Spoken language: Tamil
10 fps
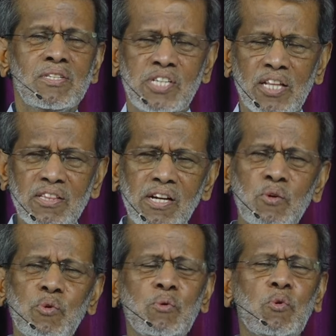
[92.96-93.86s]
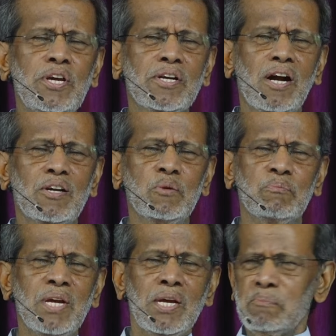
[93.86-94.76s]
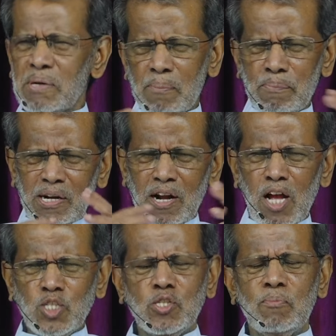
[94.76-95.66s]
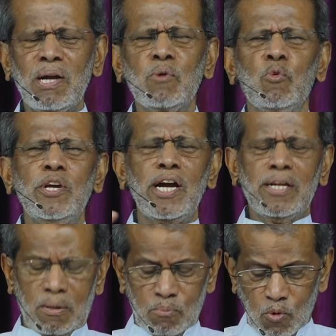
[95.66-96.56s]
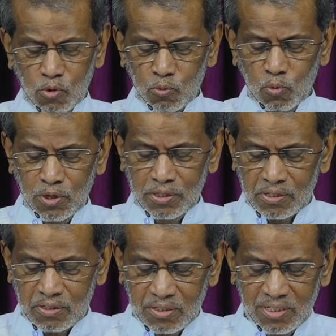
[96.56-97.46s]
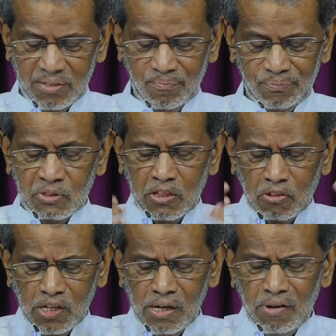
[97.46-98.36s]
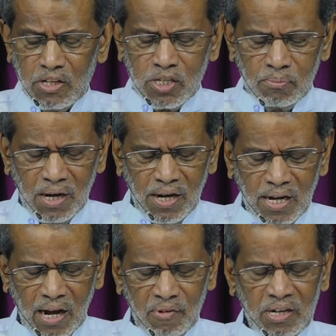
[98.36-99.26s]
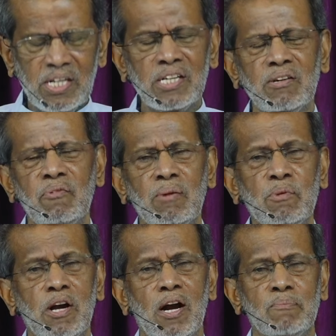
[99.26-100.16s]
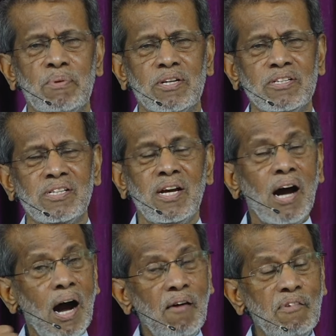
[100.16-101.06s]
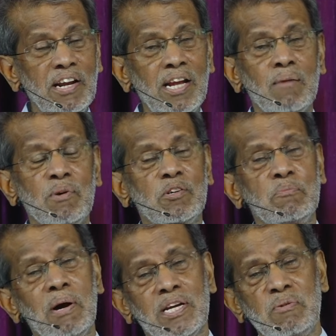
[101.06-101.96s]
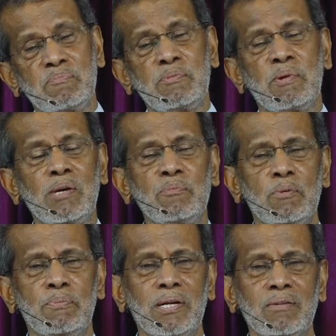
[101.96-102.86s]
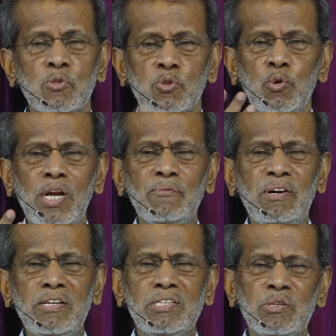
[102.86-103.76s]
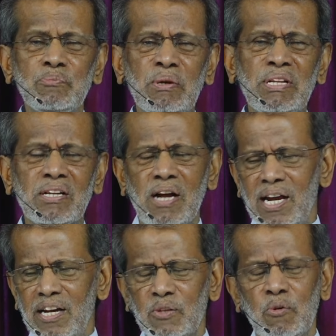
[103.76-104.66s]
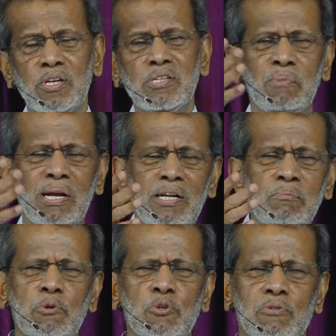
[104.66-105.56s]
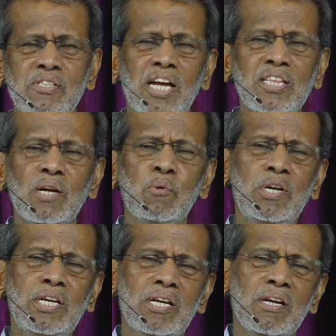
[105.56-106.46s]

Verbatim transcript: சந்திரனுடைய ஒளியை காட்டிலும் மிக பிரகாசமான ஒளியாய் நம்மோடு கூட இருந்து நித்திய வெளிச்சமாய் அவனுக்கு அவர் நமக்கு காணப்பட்டு அவரே நமக்கு மகிமைமாயும் இருப்பார் சூரிய வெளிச்சம் என்ன காலையில் துவங்கி மாலையில் முடிஞ்சிடும் சந்திர ஒளி